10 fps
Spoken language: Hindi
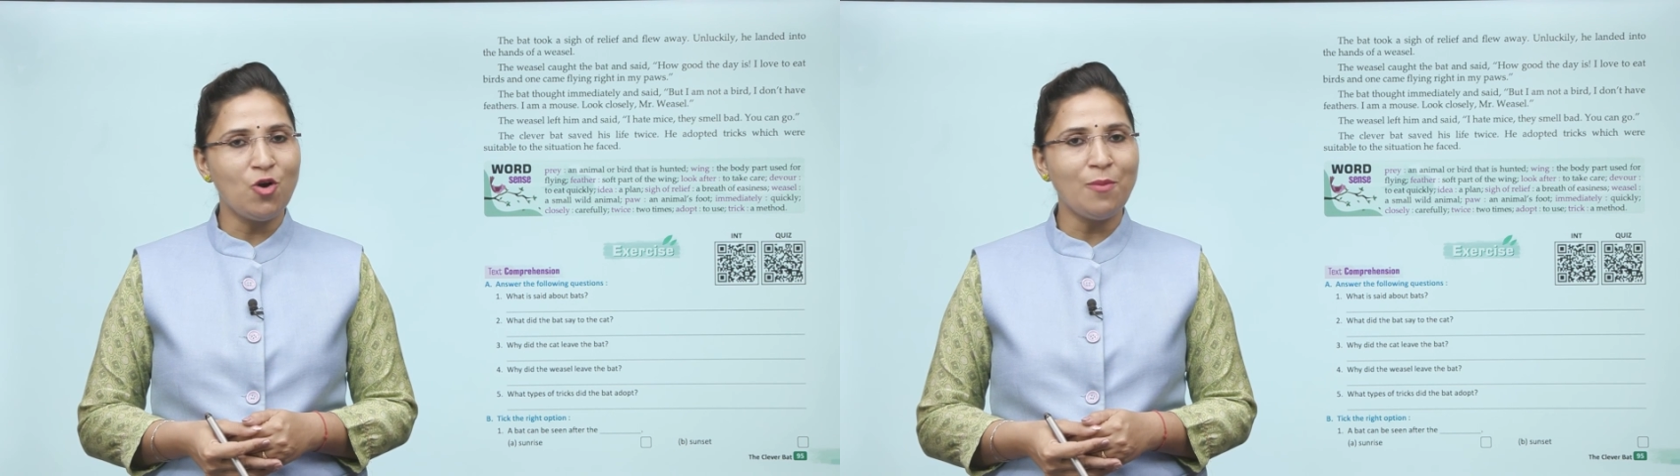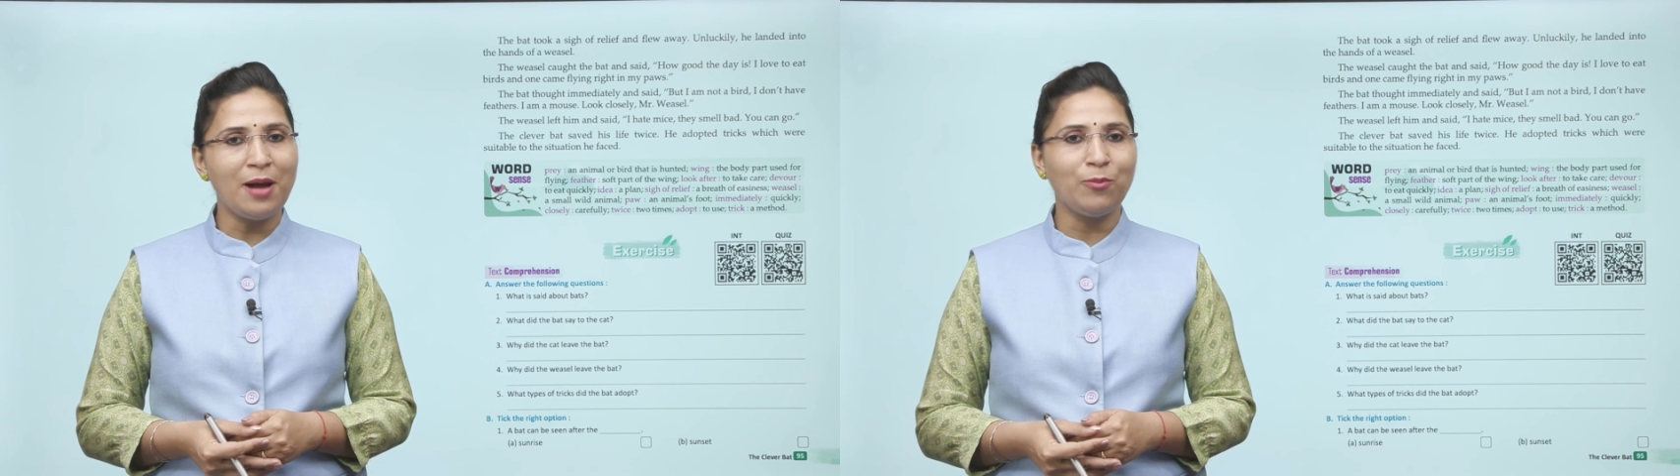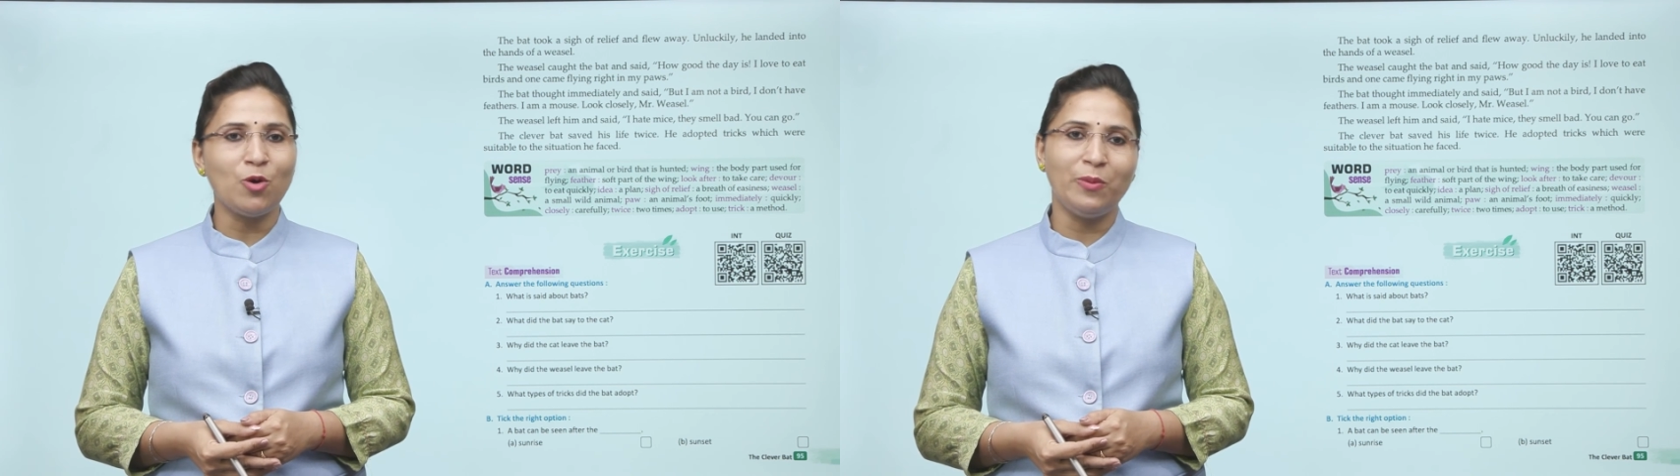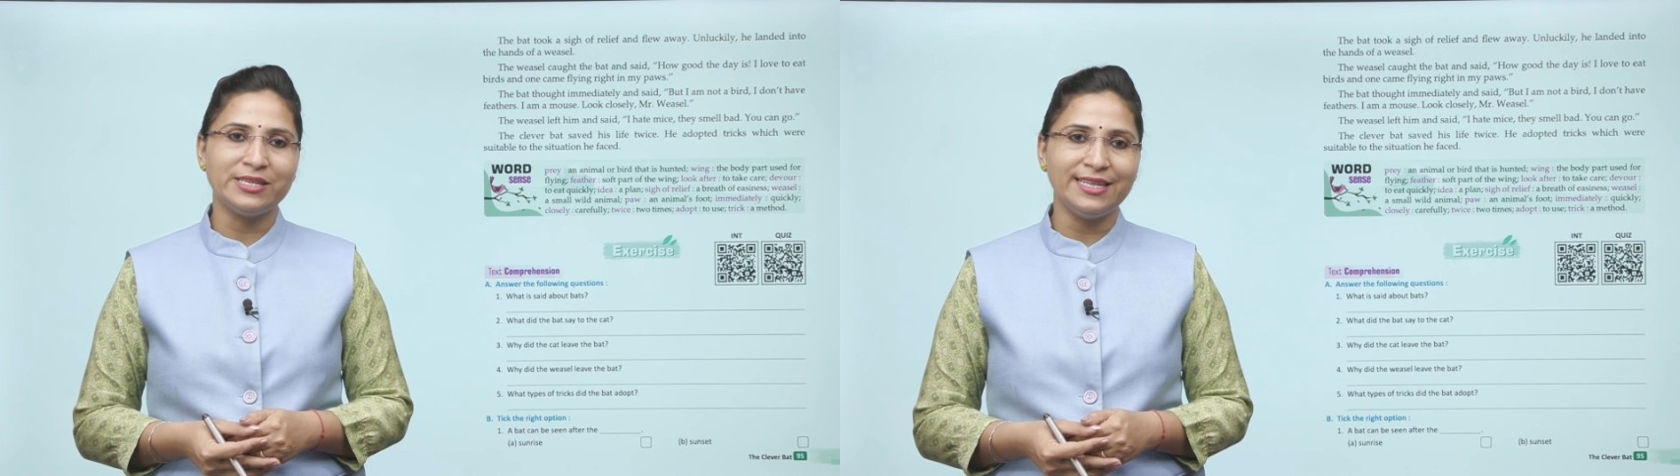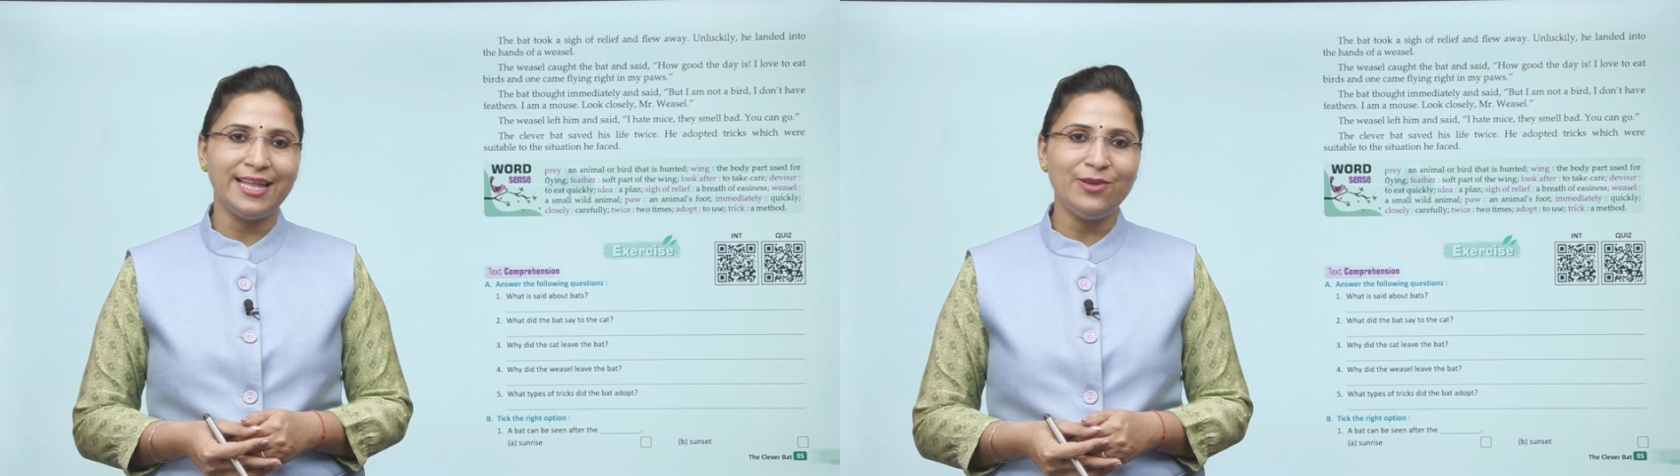होप आपको
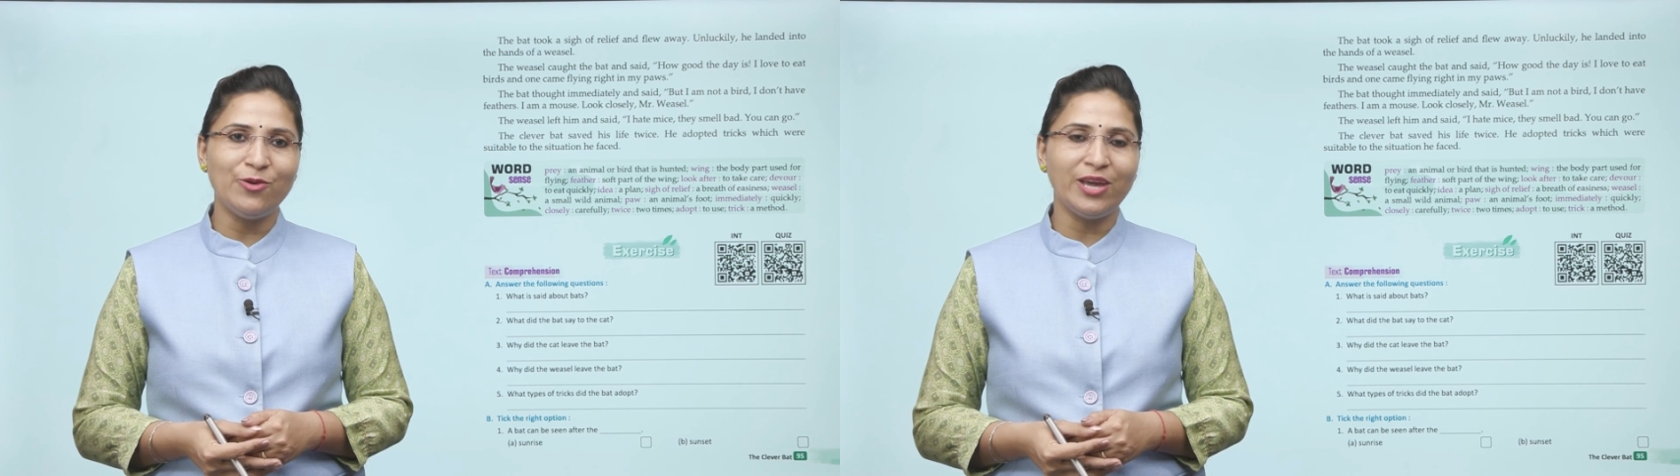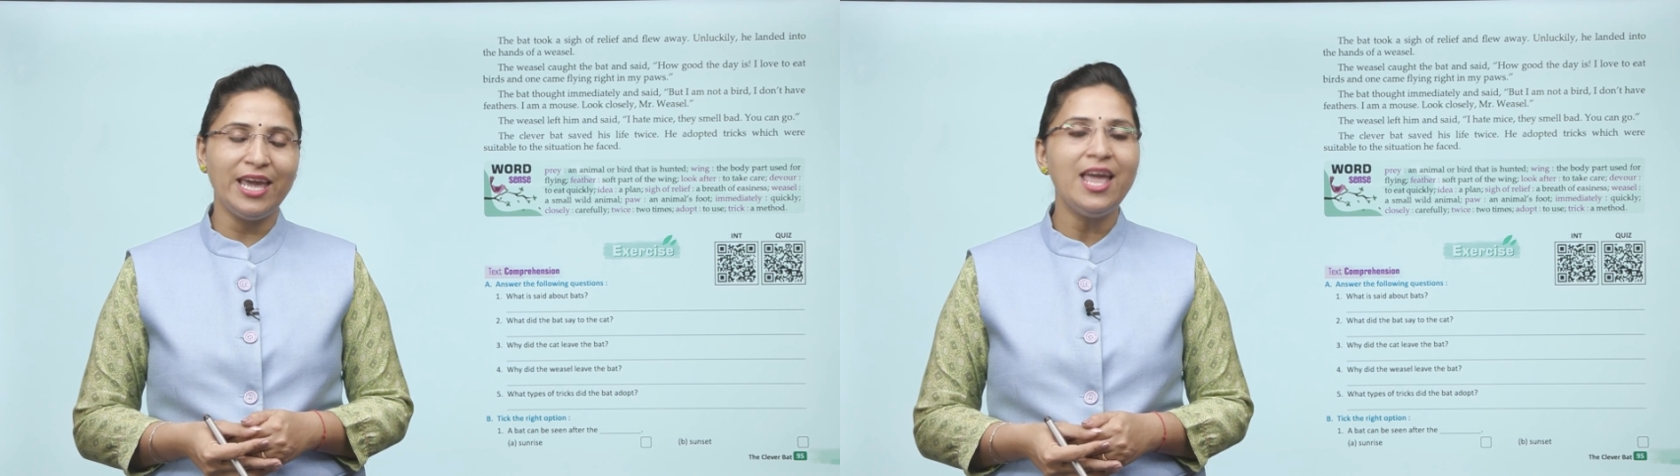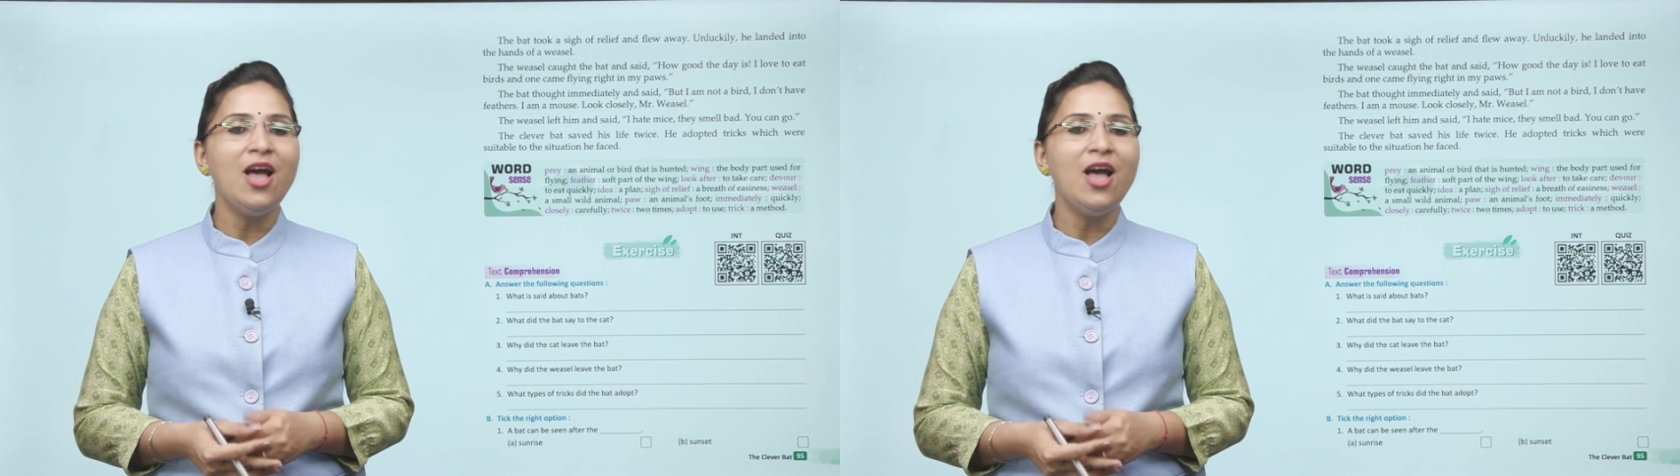पसंद आई होगी